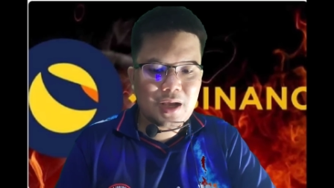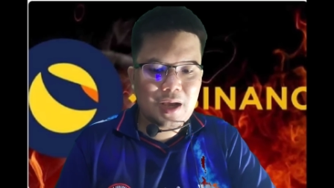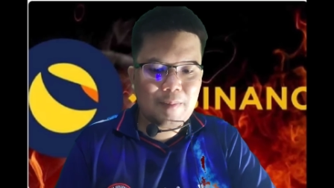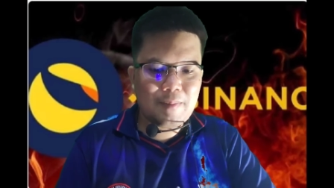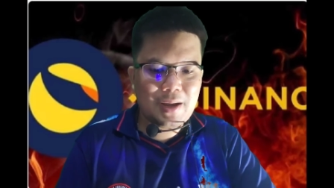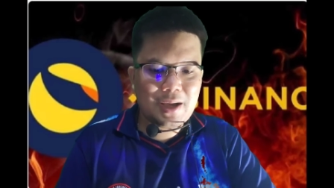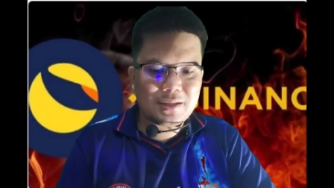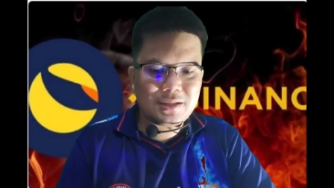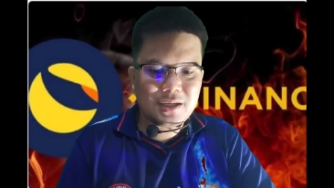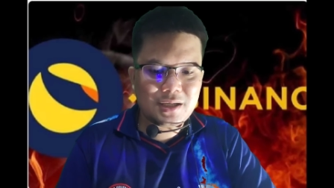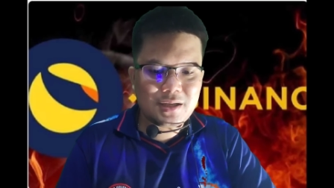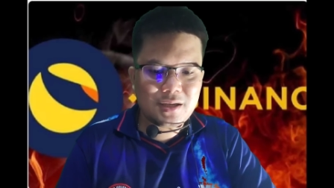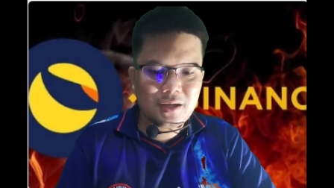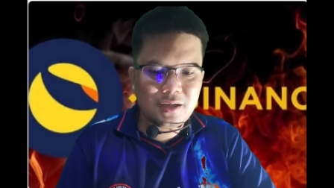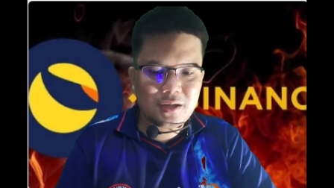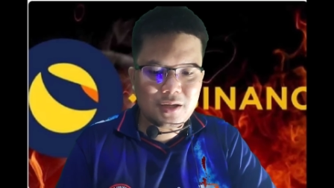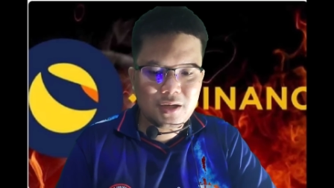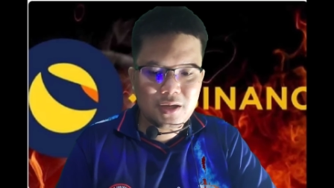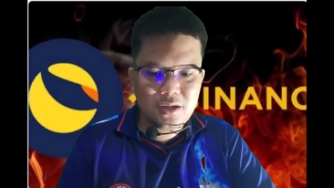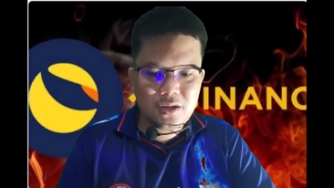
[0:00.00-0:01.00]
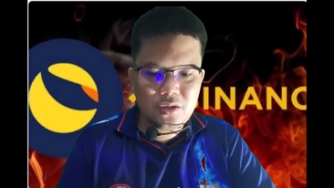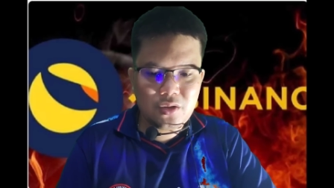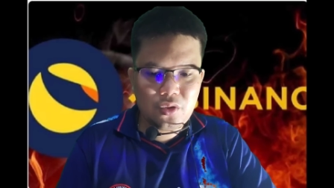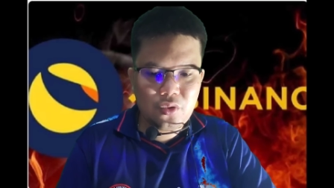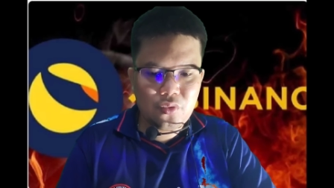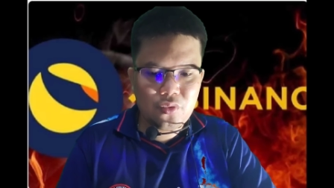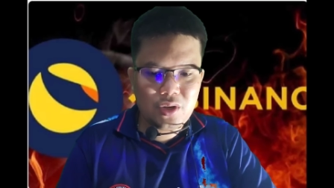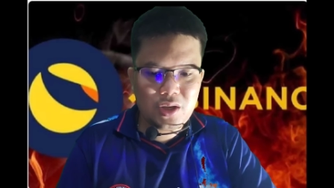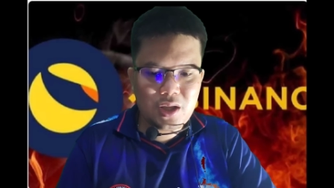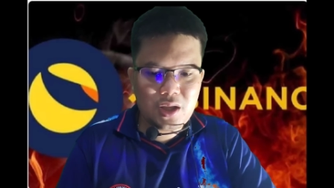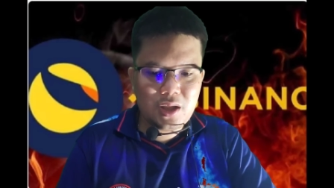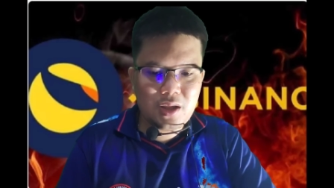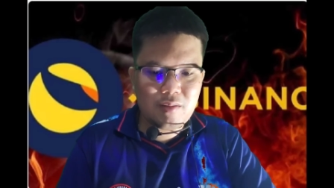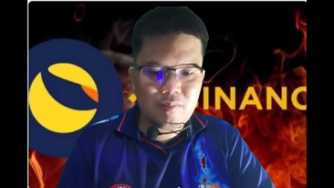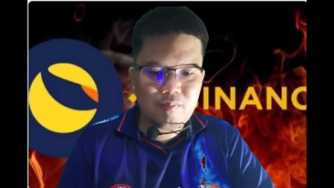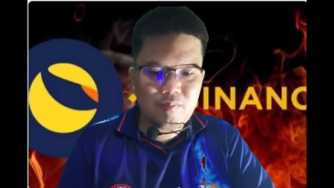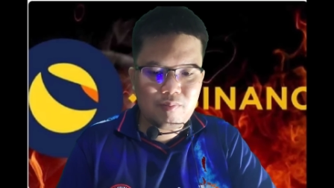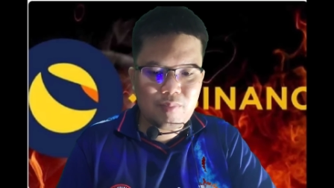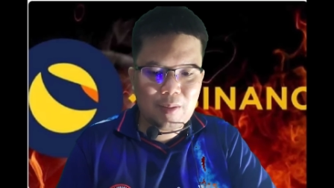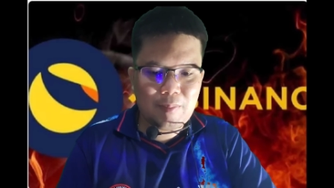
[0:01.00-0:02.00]
กำลังจะเกิดขึ้นอยู่ที่
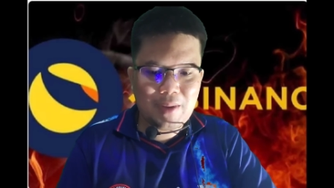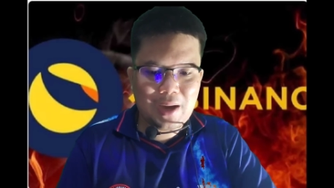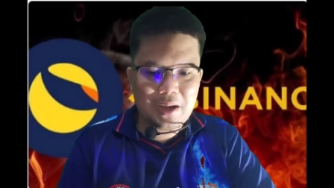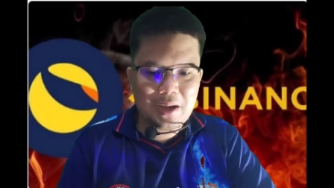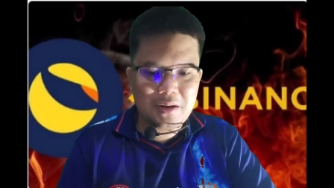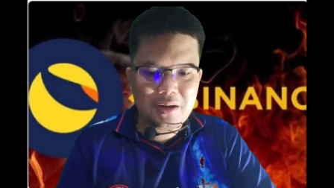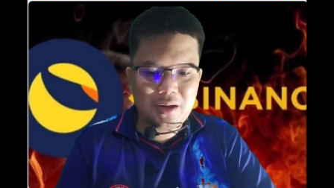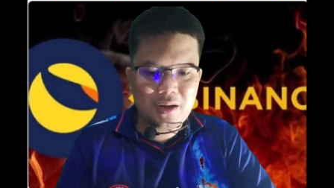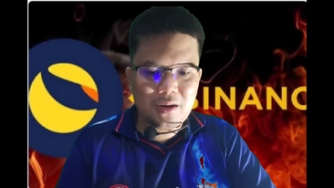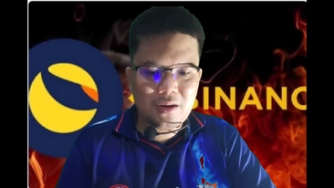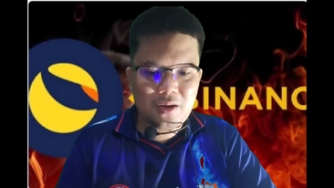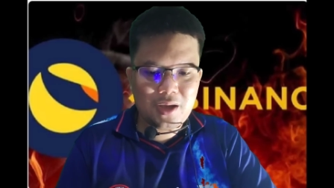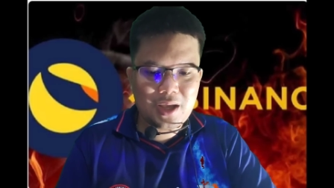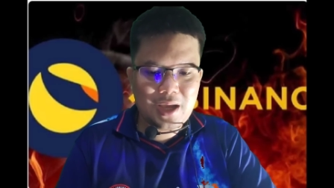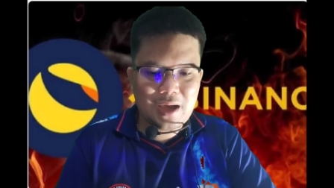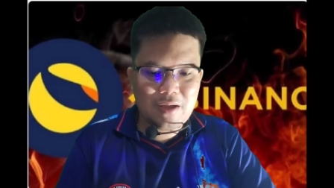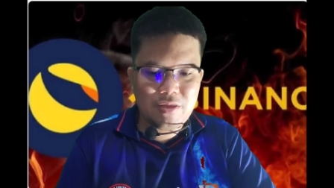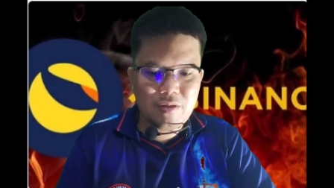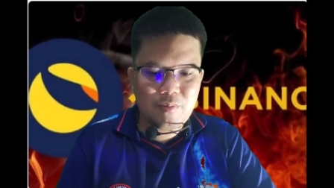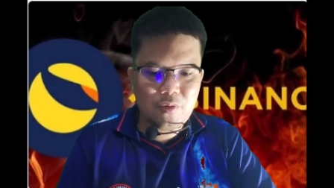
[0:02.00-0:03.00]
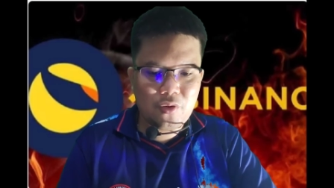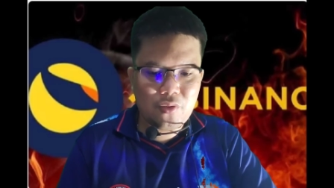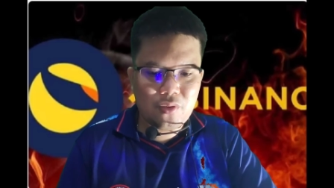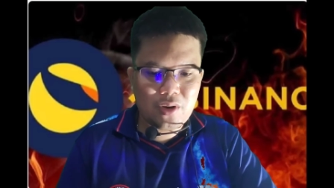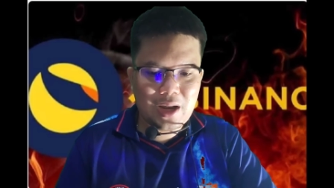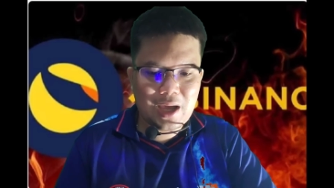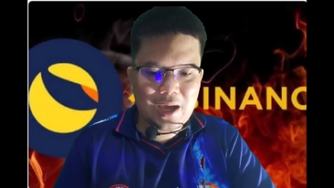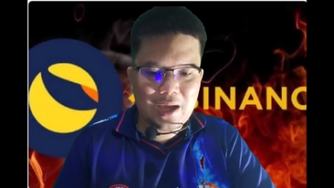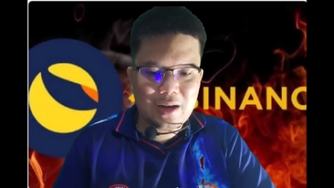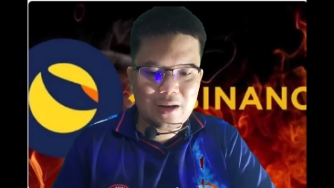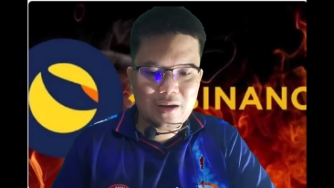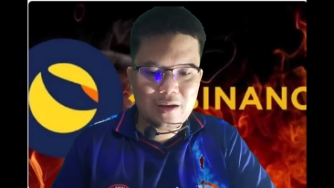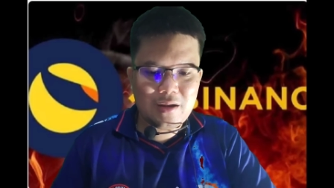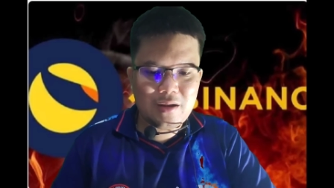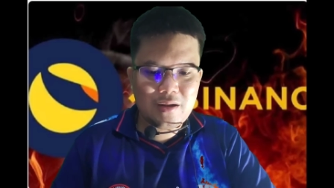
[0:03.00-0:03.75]
ประมาณหนึ่งร้อยเก้าสิบหกล้าน